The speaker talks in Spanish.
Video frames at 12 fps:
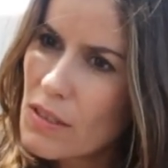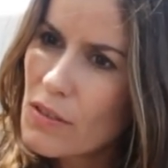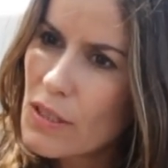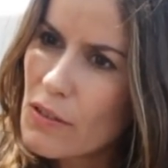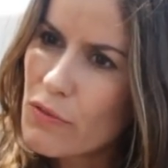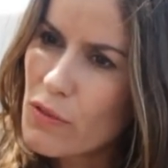
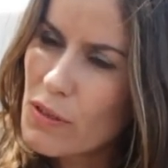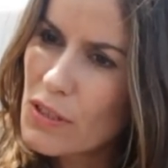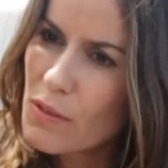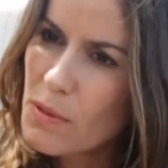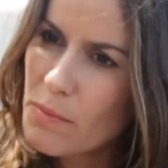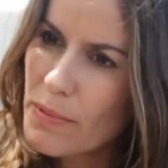que fue
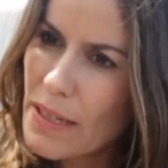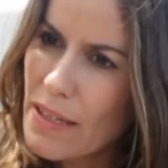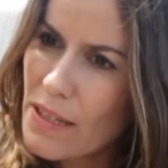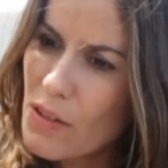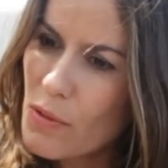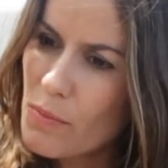cuando mi
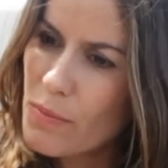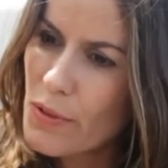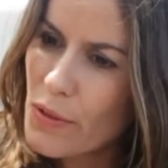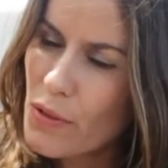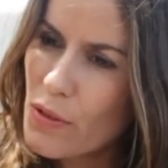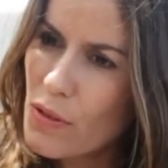padre
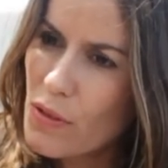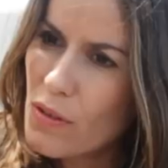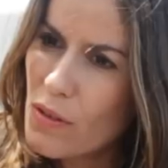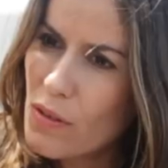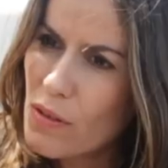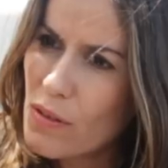
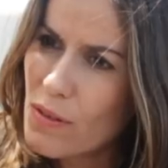compró,